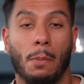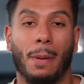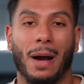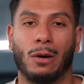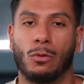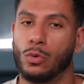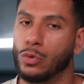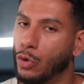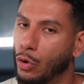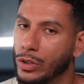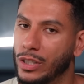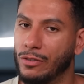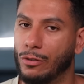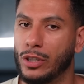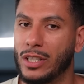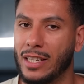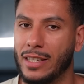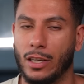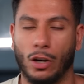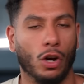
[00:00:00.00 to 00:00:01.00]
mais par contre, au niveau
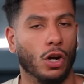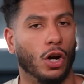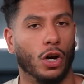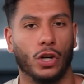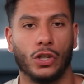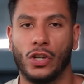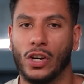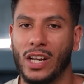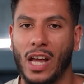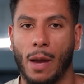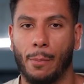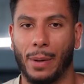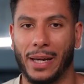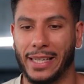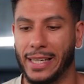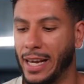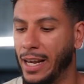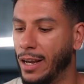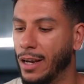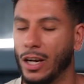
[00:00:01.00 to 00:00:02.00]
des erreurs, il y en a un
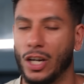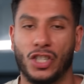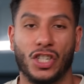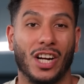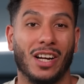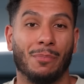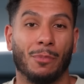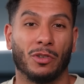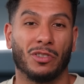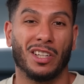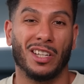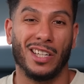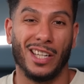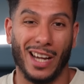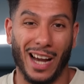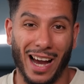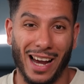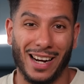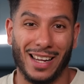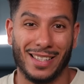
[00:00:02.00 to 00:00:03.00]
paquet, j'allais
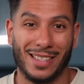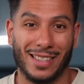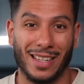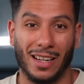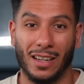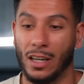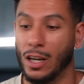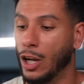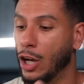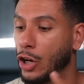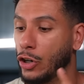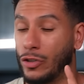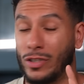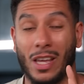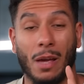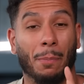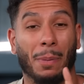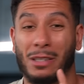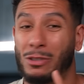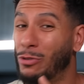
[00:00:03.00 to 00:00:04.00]
m'entraîner à l'instinct, je
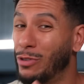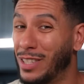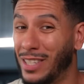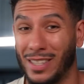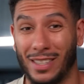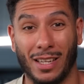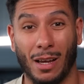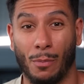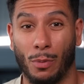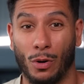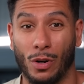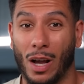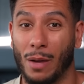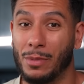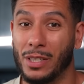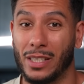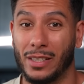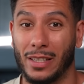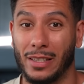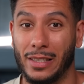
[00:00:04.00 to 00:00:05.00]
savais pas ce que c'était un programme
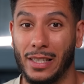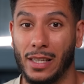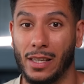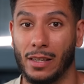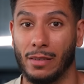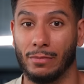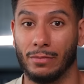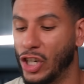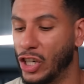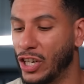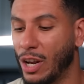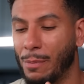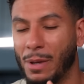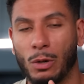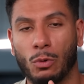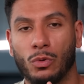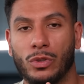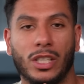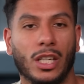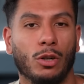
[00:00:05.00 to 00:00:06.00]
diététique. J'ai jamais
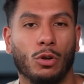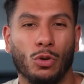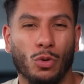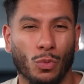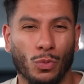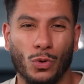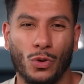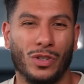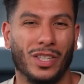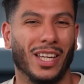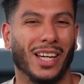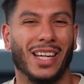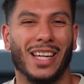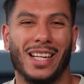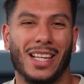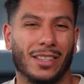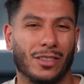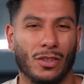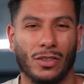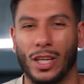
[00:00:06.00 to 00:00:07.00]
compté le nombre de séries,
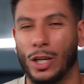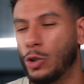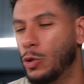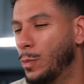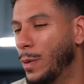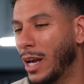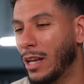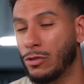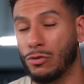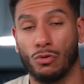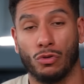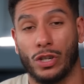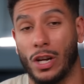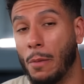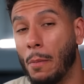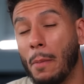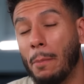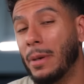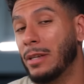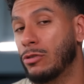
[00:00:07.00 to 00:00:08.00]
les temps de récupération. Je
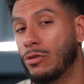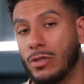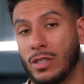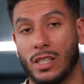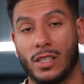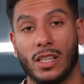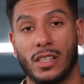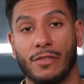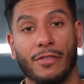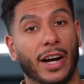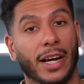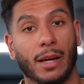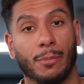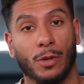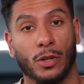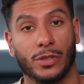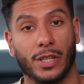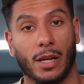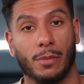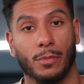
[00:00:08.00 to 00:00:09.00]
savais même pas ce que c'était des variables
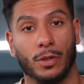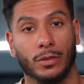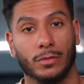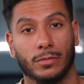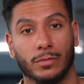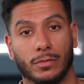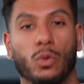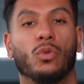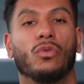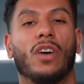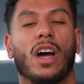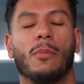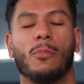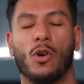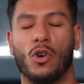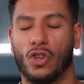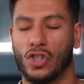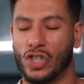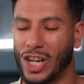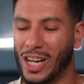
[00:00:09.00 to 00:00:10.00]
d'entraînement. Donc
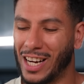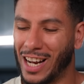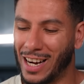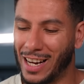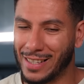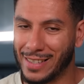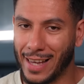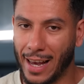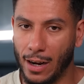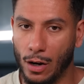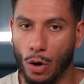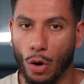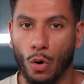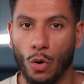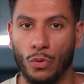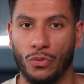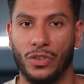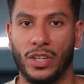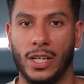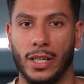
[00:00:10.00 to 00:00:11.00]
vraiment, j'allais à la salle
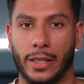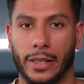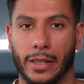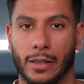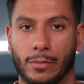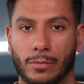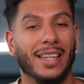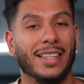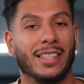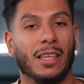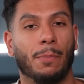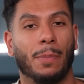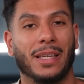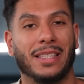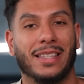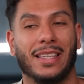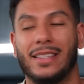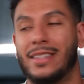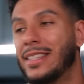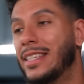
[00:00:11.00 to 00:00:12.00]
au feeling. Et il s'est
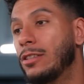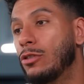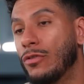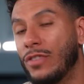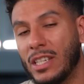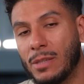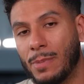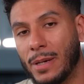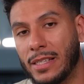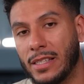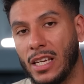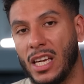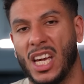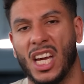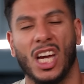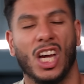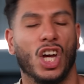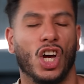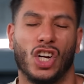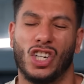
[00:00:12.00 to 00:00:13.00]
passé ce qui devait se
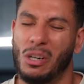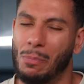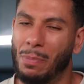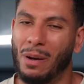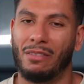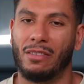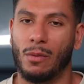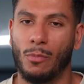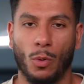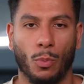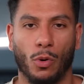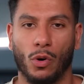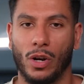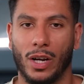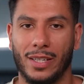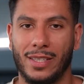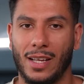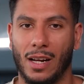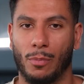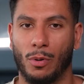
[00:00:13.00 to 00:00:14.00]
passer. J'ai pas vraiment
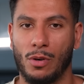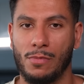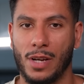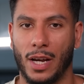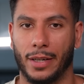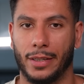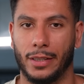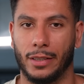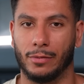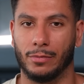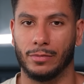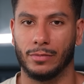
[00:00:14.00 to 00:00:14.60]
progressé la première année.